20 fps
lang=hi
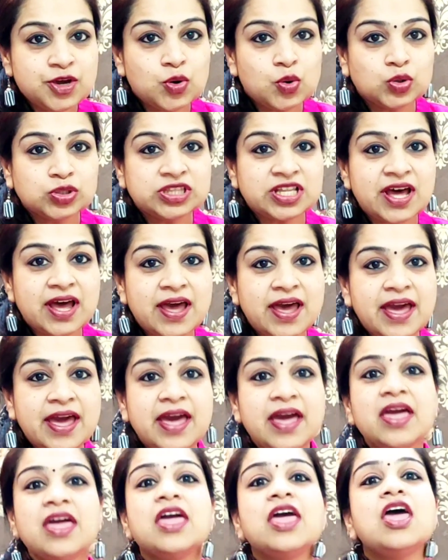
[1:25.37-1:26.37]
होता
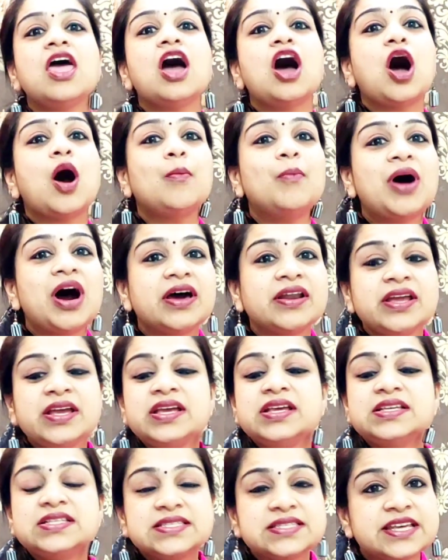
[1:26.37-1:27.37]
है हमारी
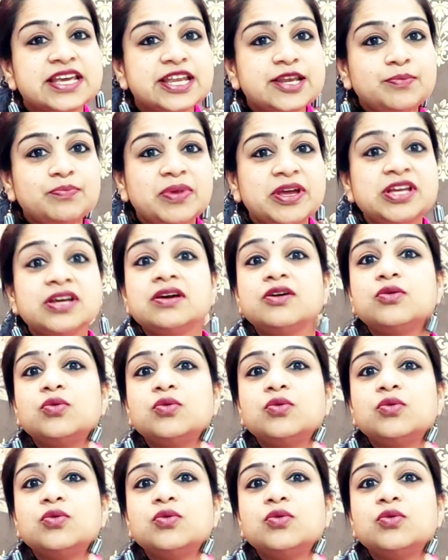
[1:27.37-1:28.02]
स्किन पे